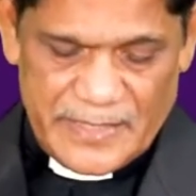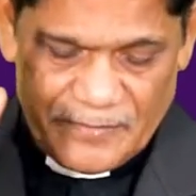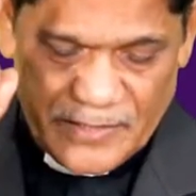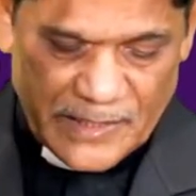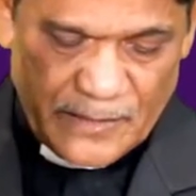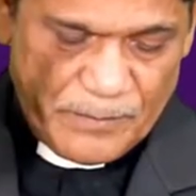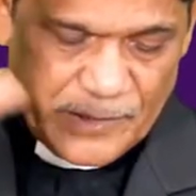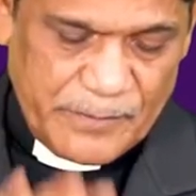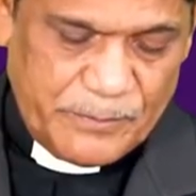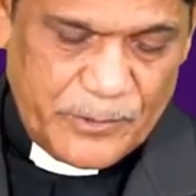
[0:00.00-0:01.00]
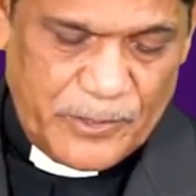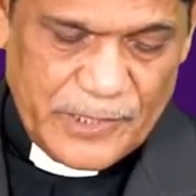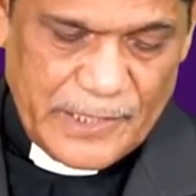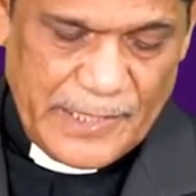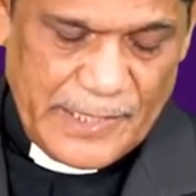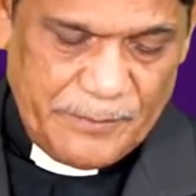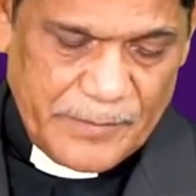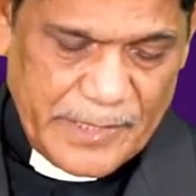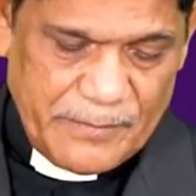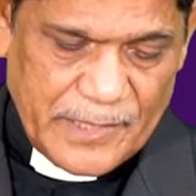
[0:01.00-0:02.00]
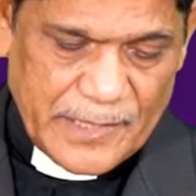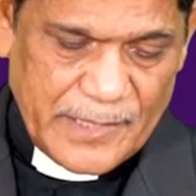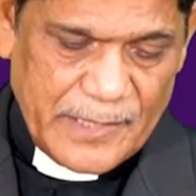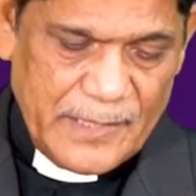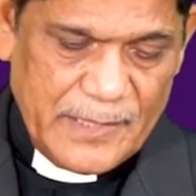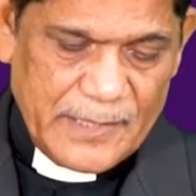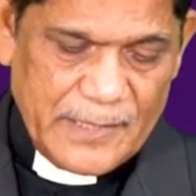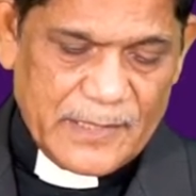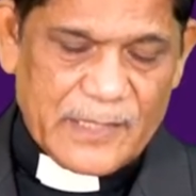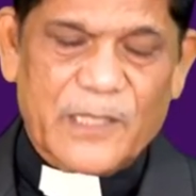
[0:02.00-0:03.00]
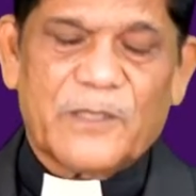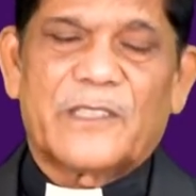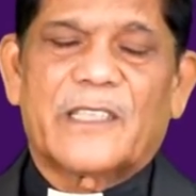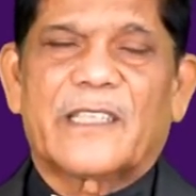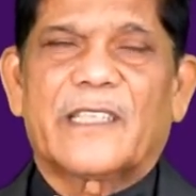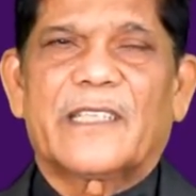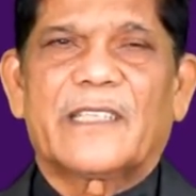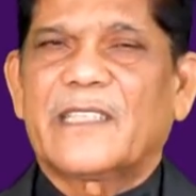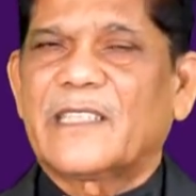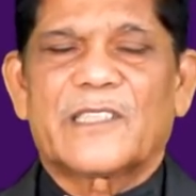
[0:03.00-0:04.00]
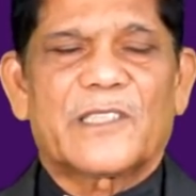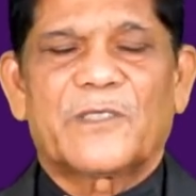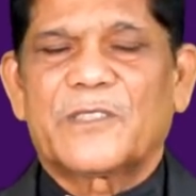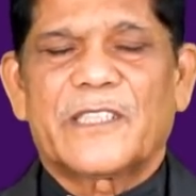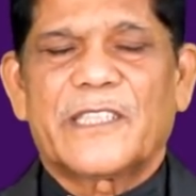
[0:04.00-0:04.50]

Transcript: நீ வெற்கப்பட்டு போவதில்லை பிரியமான என் சகோதரனே என் சகோதரி